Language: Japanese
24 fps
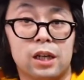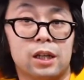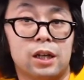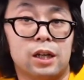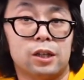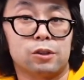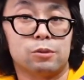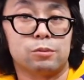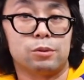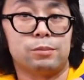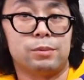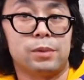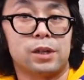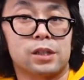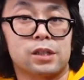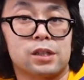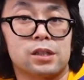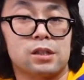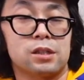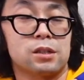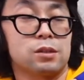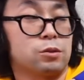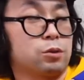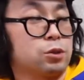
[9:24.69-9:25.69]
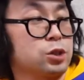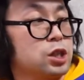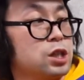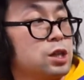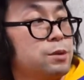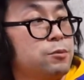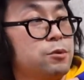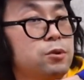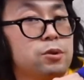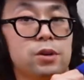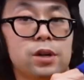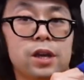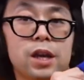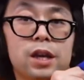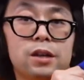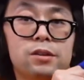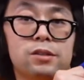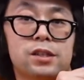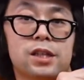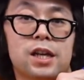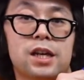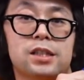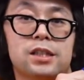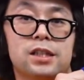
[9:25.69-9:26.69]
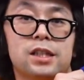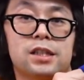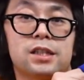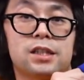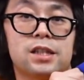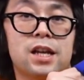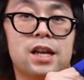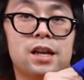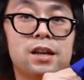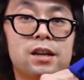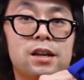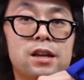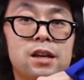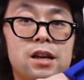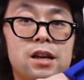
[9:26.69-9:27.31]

いなと思います。こちらも エル サイズですね。